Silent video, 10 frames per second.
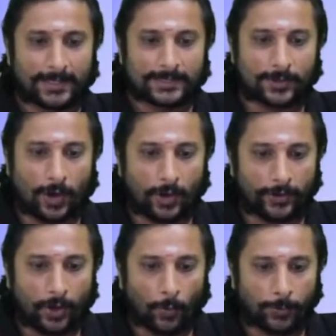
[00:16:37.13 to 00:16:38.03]
ஸோ
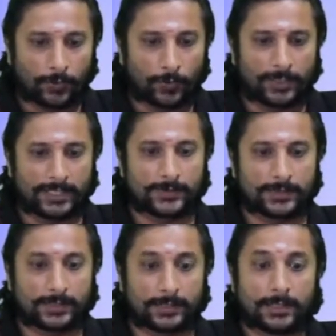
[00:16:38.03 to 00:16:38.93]
என்னோடய அவுட்புட் வோல்டேஜ் வந்து